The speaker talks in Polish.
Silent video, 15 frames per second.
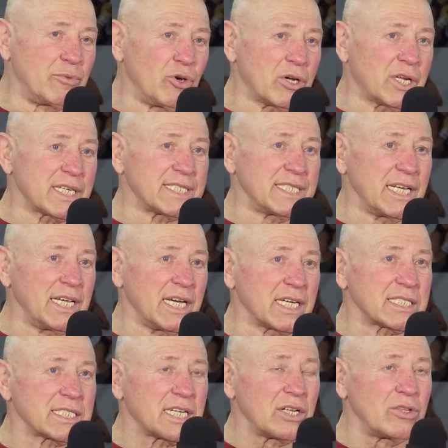do
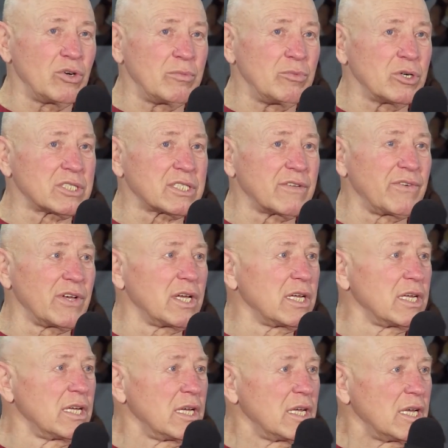Krasnojarska, do Moskwy